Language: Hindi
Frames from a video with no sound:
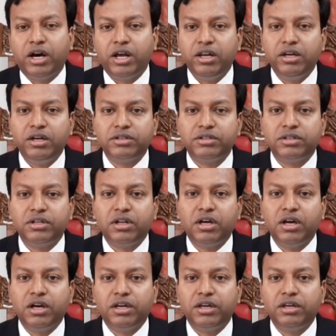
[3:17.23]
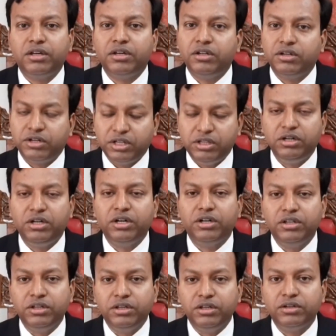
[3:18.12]
आले हसन खां के रद्द
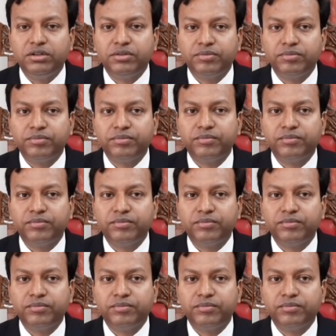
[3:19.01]
कर दिए हैं